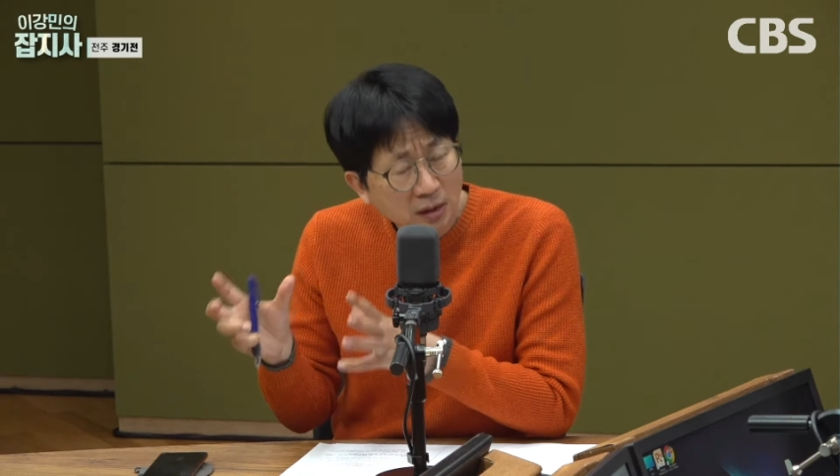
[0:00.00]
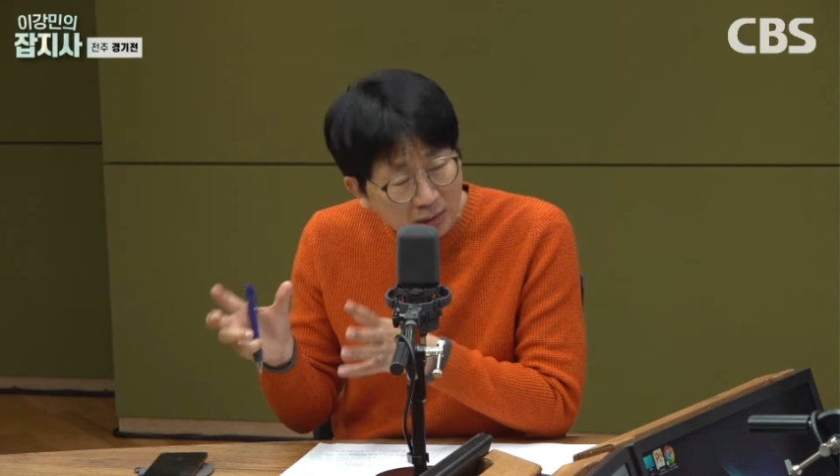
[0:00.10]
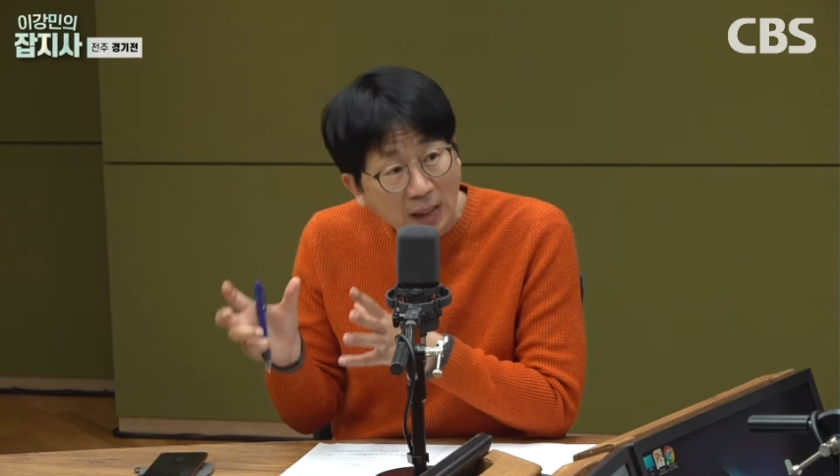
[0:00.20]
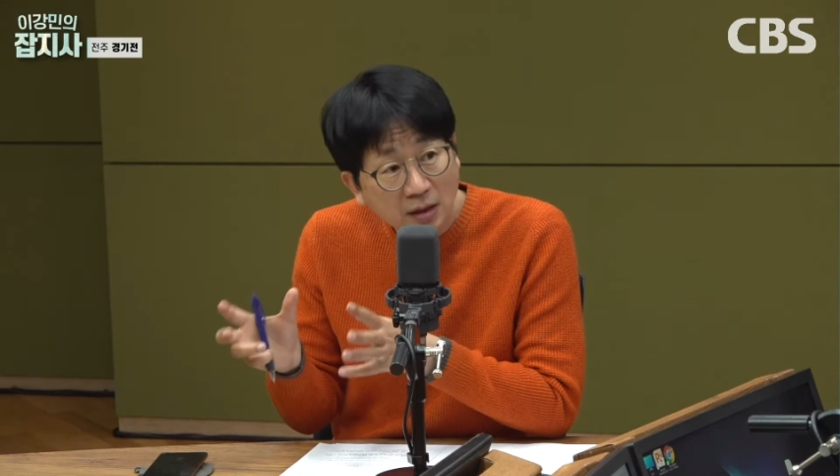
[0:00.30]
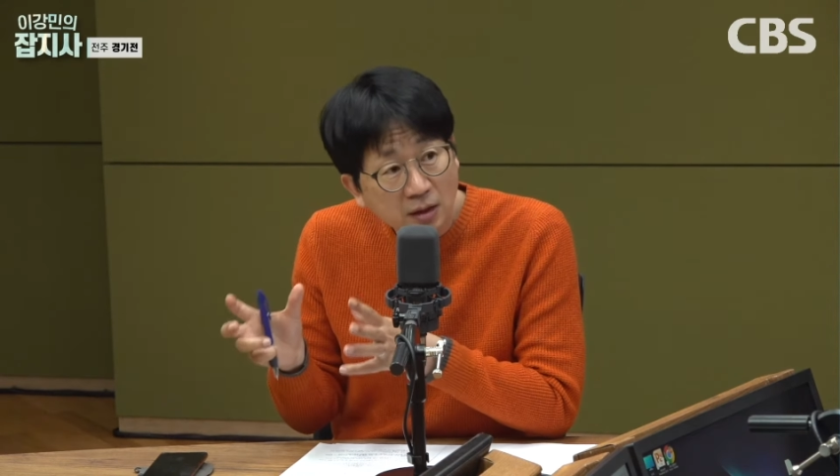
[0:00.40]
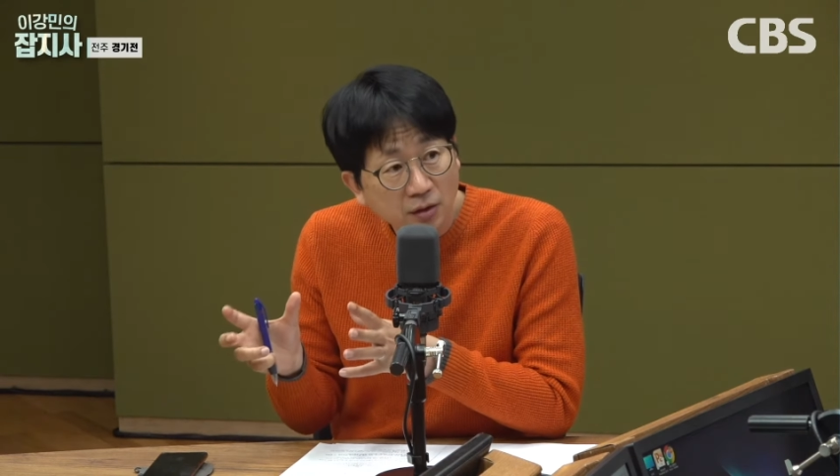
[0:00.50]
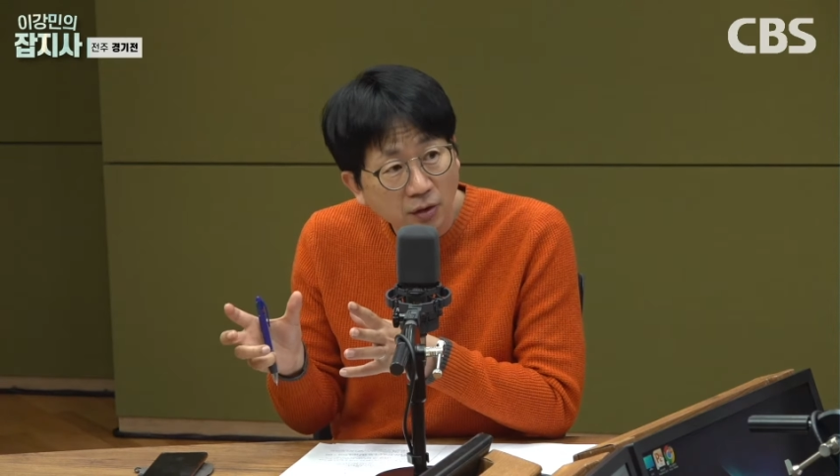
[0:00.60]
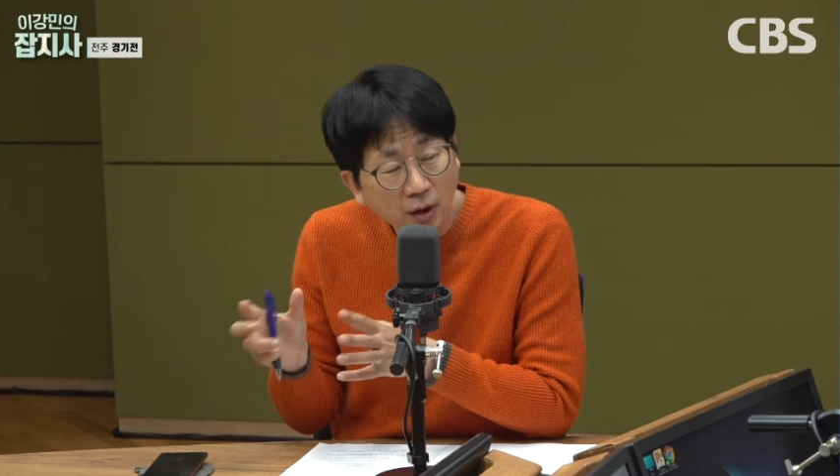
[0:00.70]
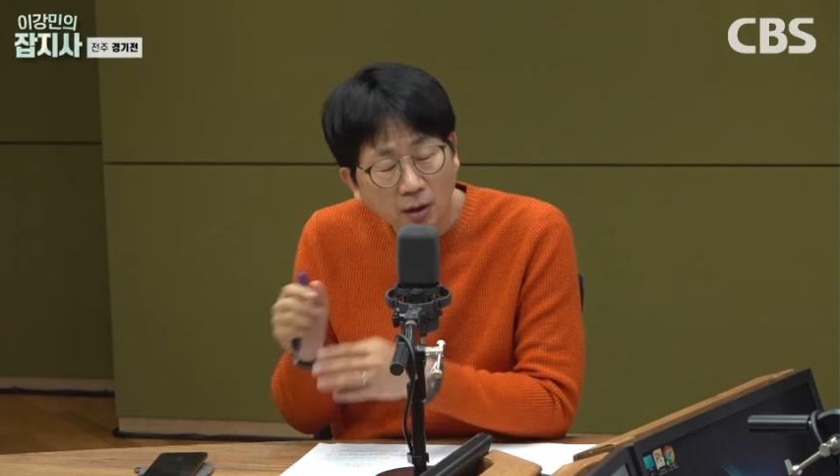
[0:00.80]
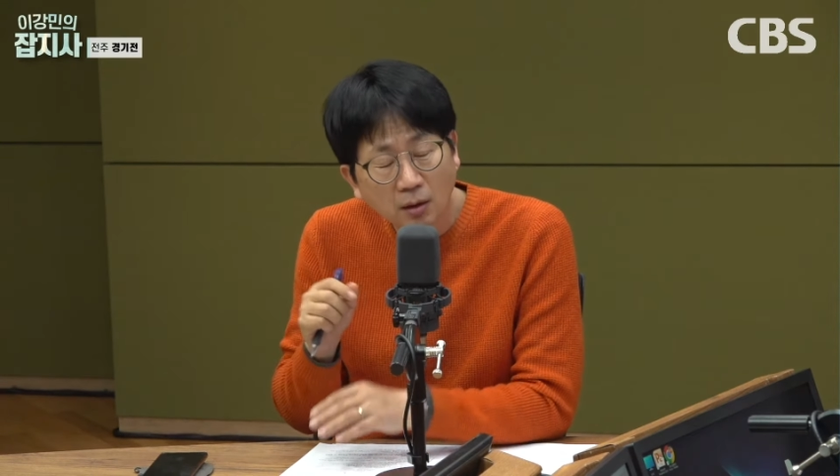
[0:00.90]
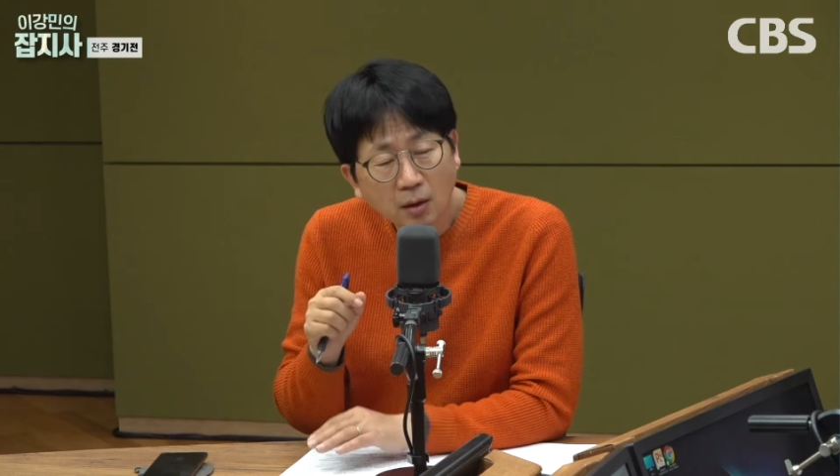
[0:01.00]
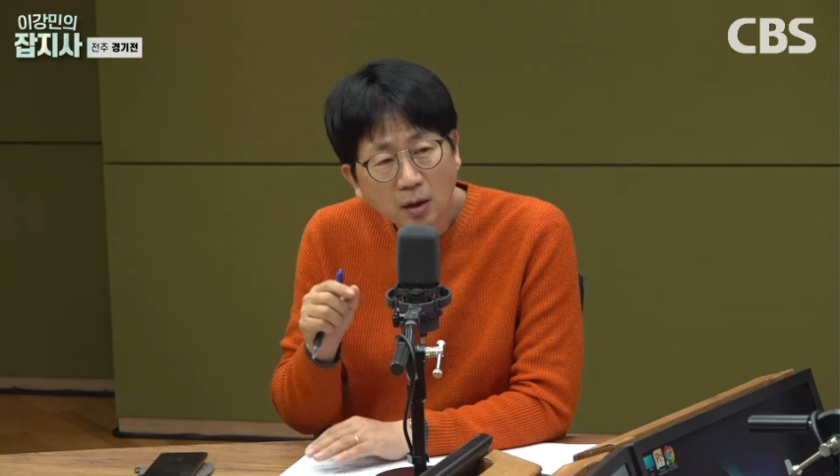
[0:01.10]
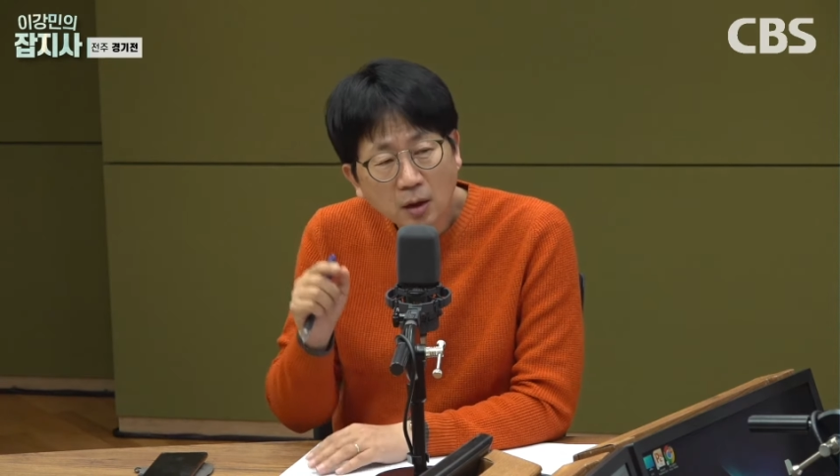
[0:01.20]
가리키는데 네. 네